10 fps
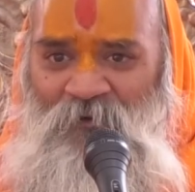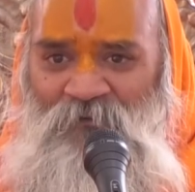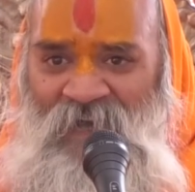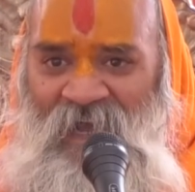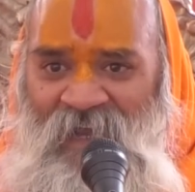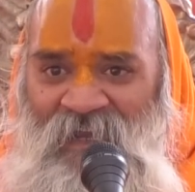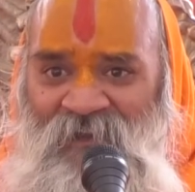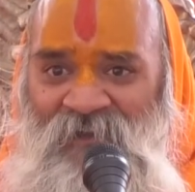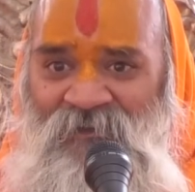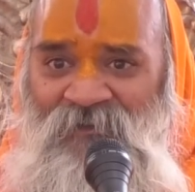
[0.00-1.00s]
हो
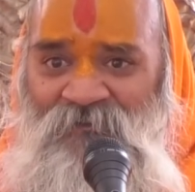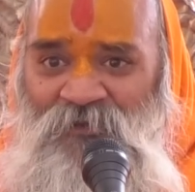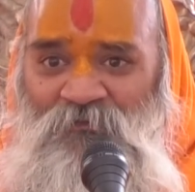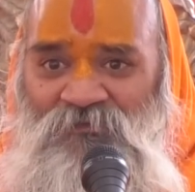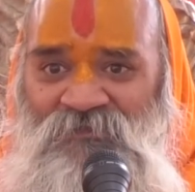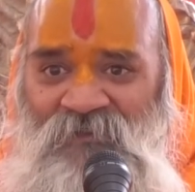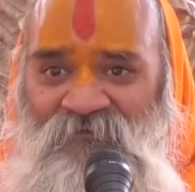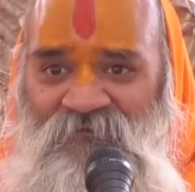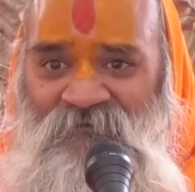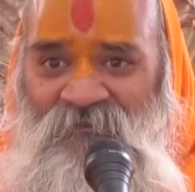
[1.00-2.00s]
जाए तो वो
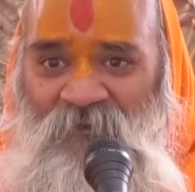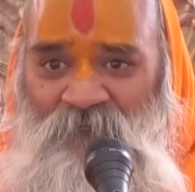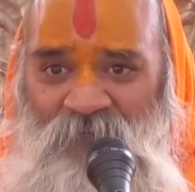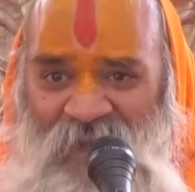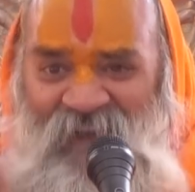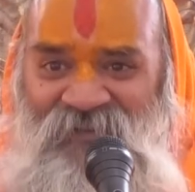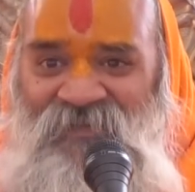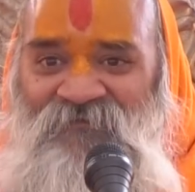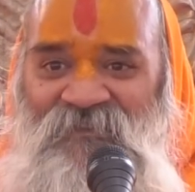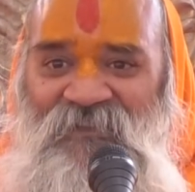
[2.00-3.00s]
संत गंभीर
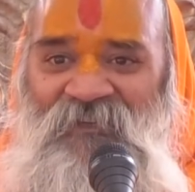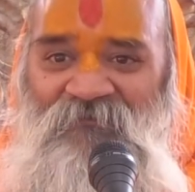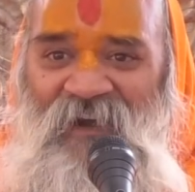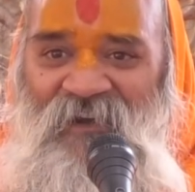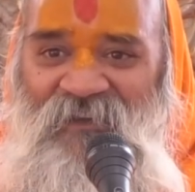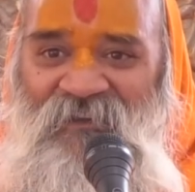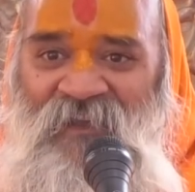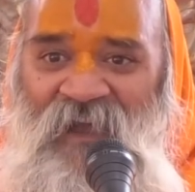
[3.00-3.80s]
संत की वाणी